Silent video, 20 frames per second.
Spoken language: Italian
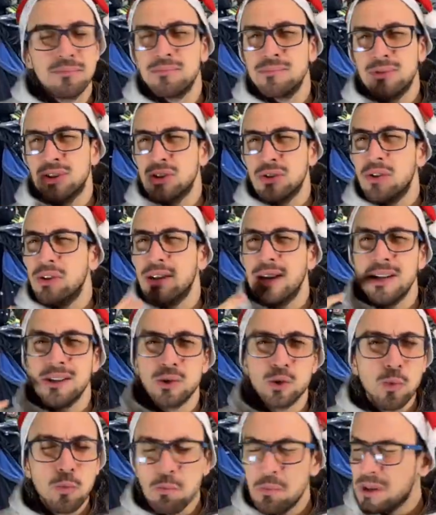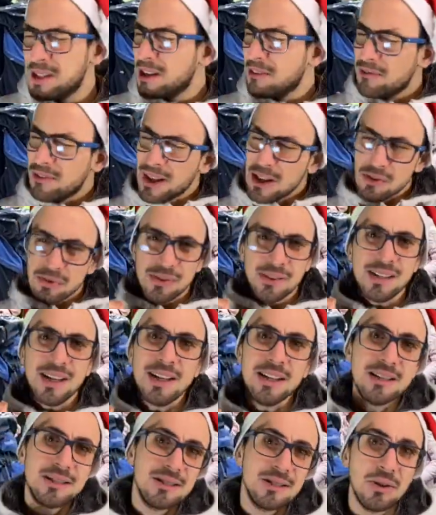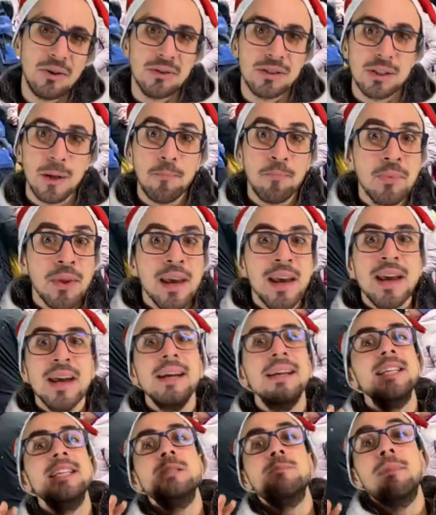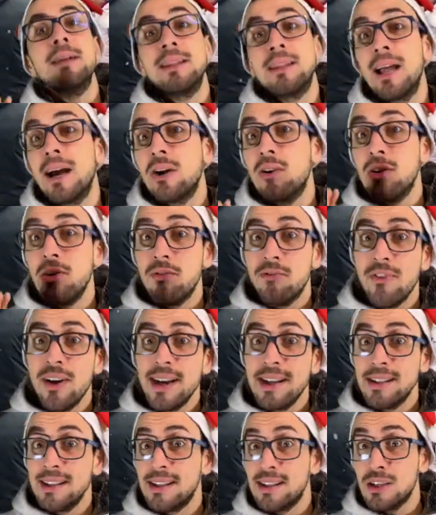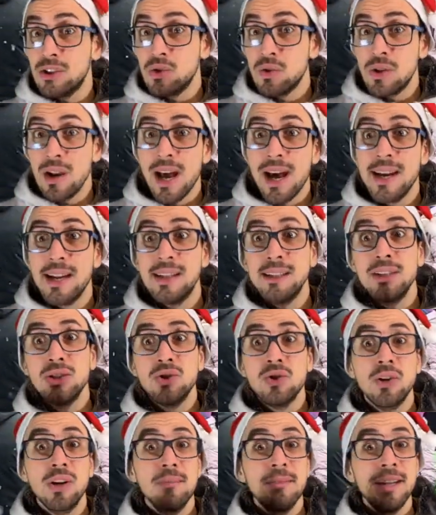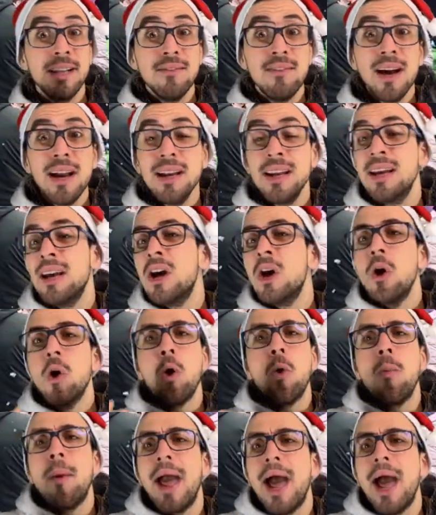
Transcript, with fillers: ci sono delle zuppe davvero deliziose. Gli spettacoli offerti dai giullari e dei giochi medievali, come